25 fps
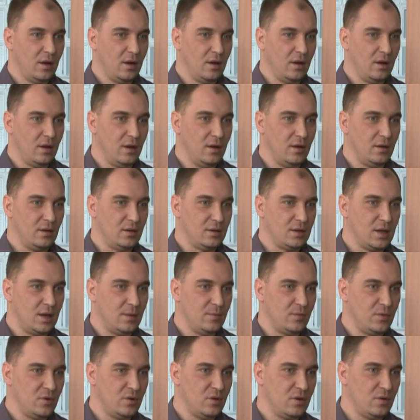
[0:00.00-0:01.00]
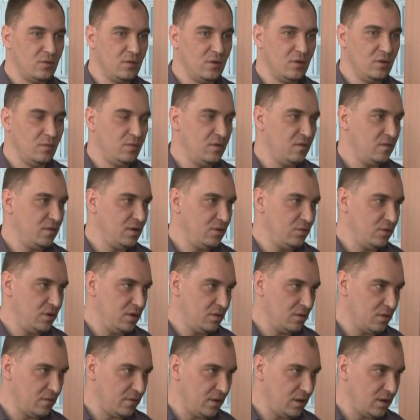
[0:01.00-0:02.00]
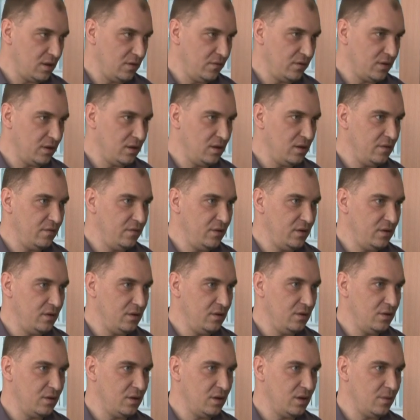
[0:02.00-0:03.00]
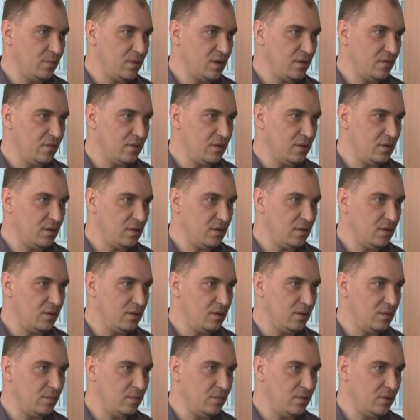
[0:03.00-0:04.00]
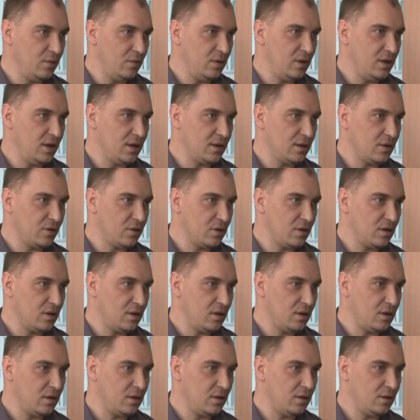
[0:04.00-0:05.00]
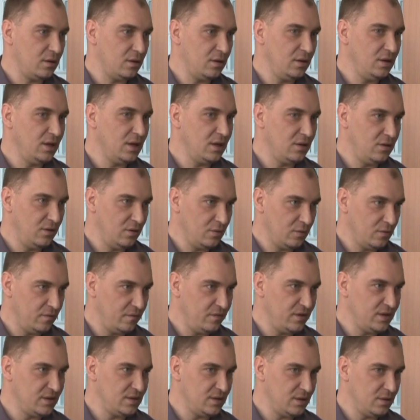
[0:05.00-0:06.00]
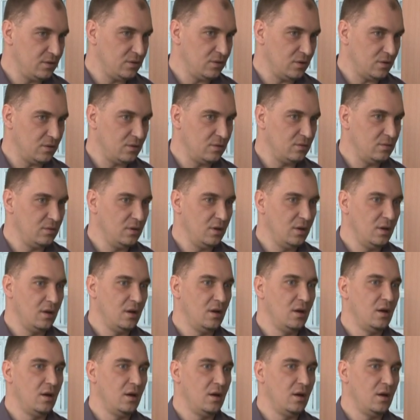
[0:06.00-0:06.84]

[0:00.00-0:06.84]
E, tam się odbywał Dzień Otwarty w telewizji, gdzie naprawdę e, były lata, że za jedną wizytą